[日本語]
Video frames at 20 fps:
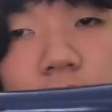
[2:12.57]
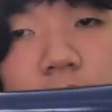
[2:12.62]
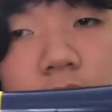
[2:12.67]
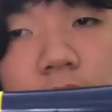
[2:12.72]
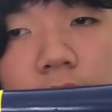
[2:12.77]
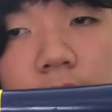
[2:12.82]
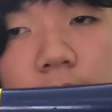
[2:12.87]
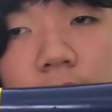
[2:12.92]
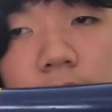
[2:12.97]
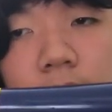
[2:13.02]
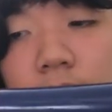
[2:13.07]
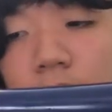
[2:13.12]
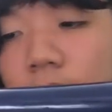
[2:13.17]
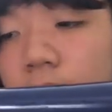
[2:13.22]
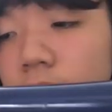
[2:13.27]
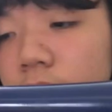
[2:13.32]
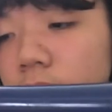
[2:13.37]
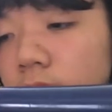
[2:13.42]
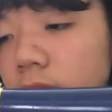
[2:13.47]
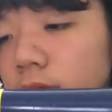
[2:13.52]
製バット
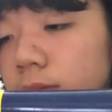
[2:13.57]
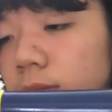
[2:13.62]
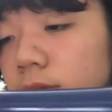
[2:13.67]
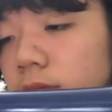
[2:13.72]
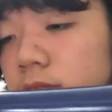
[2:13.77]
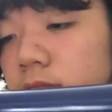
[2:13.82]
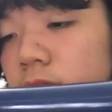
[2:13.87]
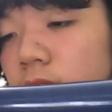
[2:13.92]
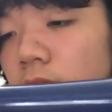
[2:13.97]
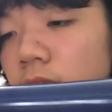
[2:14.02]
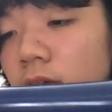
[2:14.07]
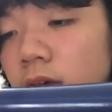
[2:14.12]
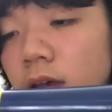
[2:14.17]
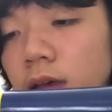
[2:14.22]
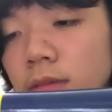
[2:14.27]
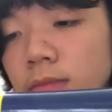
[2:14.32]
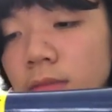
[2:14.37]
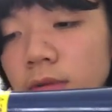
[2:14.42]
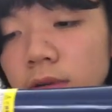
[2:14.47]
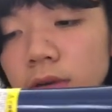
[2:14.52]
になります。
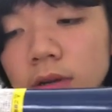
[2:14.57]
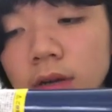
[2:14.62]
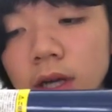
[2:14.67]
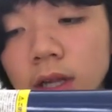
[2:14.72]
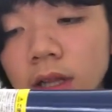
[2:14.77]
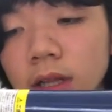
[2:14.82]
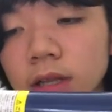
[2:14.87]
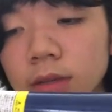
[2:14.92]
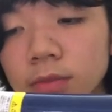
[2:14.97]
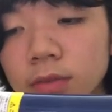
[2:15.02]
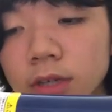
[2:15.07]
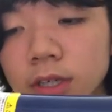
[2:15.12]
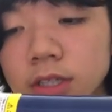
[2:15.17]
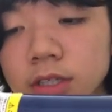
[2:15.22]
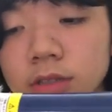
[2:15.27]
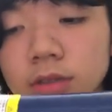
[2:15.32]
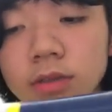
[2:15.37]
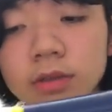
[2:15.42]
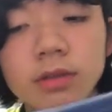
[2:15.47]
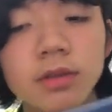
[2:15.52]
もうこれはかなり昔
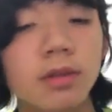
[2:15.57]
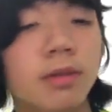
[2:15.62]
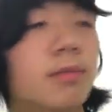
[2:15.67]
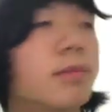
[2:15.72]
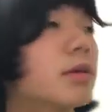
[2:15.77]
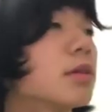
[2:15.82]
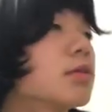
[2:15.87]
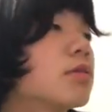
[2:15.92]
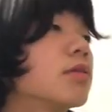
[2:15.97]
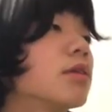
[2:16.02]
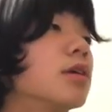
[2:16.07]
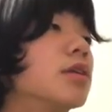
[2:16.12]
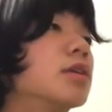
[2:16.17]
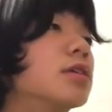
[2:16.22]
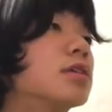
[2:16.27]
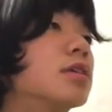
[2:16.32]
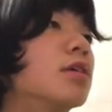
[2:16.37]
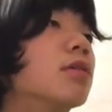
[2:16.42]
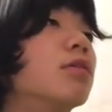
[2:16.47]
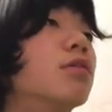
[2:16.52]
のバットなんで
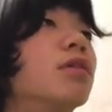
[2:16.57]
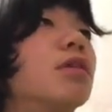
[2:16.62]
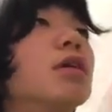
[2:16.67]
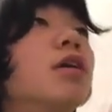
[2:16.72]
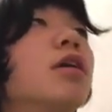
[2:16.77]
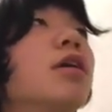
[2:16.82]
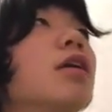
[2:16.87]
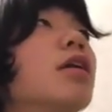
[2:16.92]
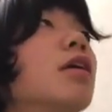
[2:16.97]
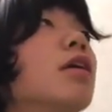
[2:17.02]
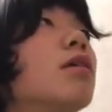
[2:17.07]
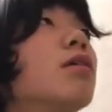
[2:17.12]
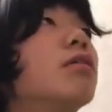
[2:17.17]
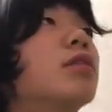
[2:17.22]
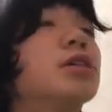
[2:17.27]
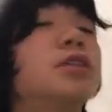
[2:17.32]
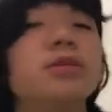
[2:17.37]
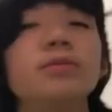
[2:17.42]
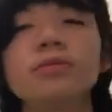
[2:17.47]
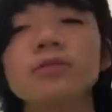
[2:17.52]
すけど、これは
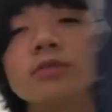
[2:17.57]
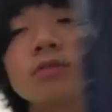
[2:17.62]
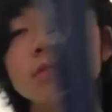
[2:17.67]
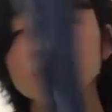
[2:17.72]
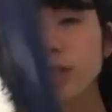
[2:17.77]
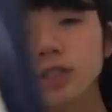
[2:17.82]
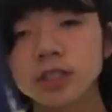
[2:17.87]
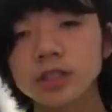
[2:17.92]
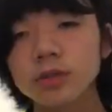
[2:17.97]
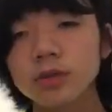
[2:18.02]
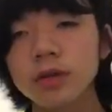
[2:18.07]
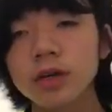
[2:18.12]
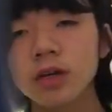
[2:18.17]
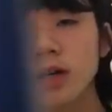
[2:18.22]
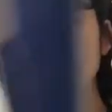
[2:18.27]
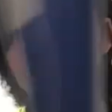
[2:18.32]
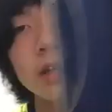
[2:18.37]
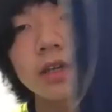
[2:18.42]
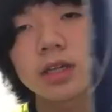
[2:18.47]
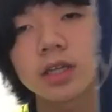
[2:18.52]
自分の父親
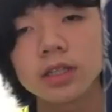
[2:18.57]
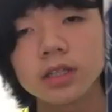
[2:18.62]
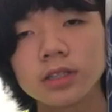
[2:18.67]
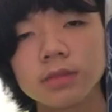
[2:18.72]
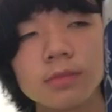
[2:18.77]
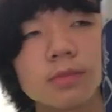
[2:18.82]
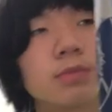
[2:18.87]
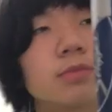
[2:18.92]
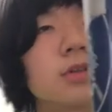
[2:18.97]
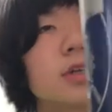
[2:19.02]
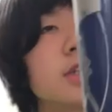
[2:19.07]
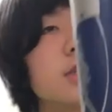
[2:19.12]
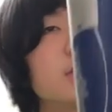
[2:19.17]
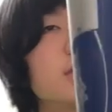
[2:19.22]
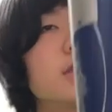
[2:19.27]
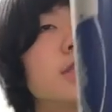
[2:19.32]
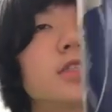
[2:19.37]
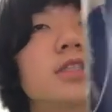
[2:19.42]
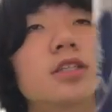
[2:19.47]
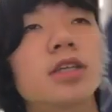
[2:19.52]
が
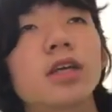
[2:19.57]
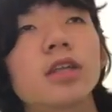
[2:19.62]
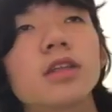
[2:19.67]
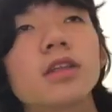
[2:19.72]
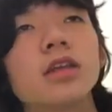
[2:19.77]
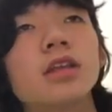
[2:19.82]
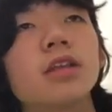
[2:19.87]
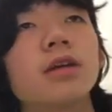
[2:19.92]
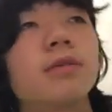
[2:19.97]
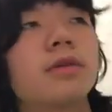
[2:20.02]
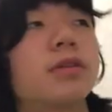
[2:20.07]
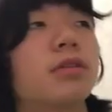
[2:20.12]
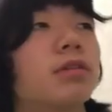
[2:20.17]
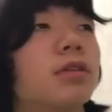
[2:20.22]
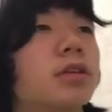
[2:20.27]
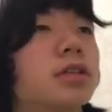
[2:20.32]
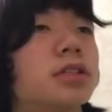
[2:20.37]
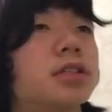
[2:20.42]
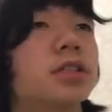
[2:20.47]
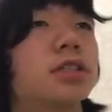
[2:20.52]
昔使っていたバットで
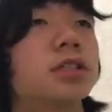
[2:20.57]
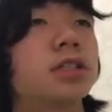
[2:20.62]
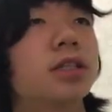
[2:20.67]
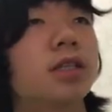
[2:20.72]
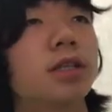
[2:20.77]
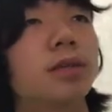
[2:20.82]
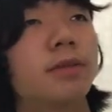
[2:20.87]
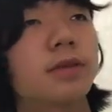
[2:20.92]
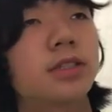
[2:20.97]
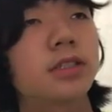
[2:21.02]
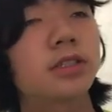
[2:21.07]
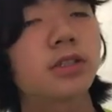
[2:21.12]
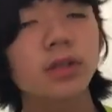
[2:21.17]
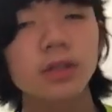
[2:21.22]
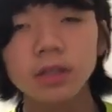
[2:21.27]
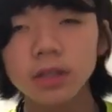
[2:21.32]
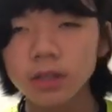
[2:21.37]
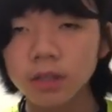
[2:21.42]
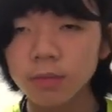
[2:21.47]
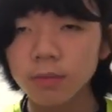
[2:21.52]
す。まあ、父親
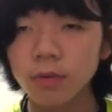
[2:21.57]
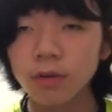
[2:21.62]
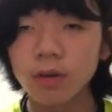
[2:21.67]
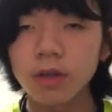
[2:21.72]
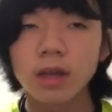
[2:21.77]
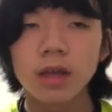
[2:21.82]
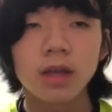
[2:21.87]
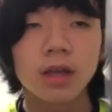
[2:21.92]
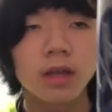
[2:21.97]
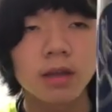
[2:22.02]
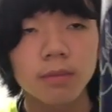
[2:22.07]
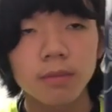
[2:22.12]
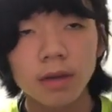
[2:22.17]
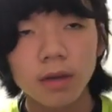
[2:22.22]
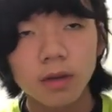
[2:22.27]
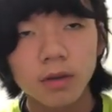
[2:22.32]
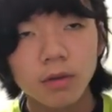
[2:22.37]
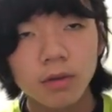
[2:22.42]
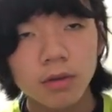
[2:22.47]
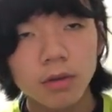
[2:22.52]
といっても、ま
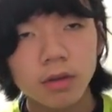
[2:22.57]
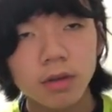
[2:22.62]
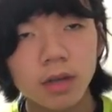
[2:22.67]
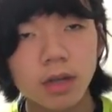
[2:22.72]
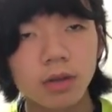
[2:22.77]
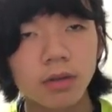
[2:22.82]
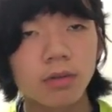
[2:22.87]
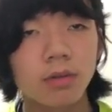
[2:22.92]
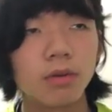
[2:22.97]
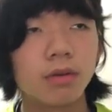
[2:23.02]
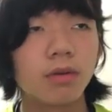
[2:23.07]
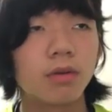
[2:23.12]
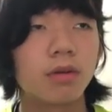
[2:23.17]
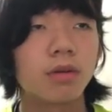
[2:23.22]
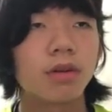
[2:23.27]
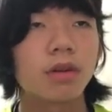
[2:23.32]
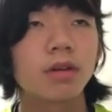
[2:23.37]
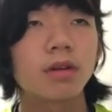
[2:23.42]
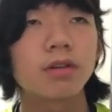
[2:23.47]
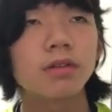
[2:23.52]
あ、あ
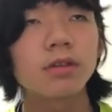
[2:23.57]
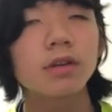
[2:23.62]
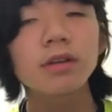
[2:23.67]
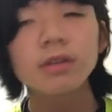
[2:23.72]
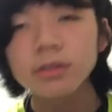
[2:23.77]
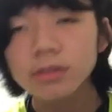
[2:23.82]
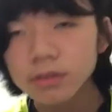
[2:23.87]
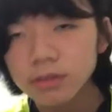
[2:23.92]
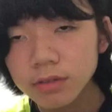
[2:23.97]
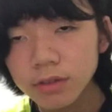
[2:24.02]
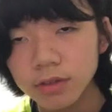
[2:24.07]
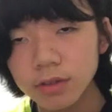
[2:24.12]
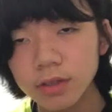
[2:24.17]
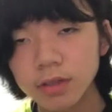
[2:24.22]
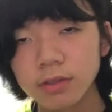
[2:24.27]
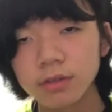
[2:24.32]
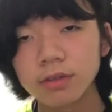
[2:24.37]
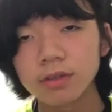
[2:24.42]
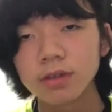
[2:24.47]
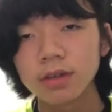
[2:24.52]
のー、グラノソフトってい
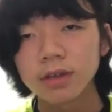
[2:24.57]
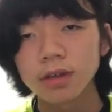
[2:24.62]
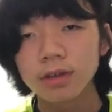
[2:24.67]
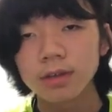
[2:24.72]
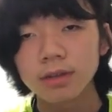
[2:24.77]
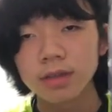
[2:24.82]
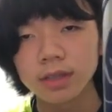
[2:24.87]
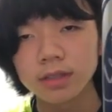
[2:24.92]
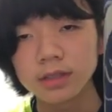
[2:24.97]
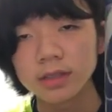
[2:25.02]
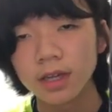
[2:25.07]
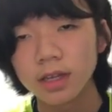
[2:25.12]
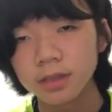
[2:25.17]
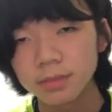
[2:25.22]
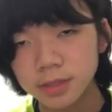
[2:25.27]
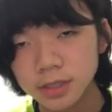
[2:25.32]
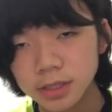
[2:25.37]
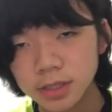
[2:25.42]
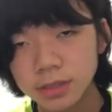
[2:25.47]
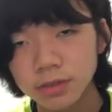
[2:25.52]
うやつがあり
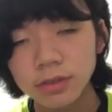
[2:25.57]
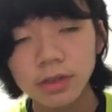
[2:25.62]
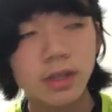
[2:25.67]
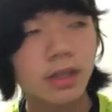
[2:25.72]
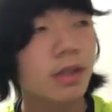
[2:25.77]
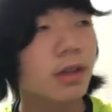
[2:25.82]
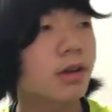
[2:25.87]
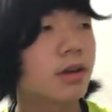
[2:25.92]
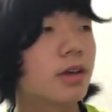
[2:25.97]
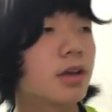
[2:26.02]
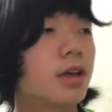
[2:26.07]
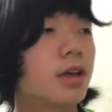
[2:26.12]
まして、それの、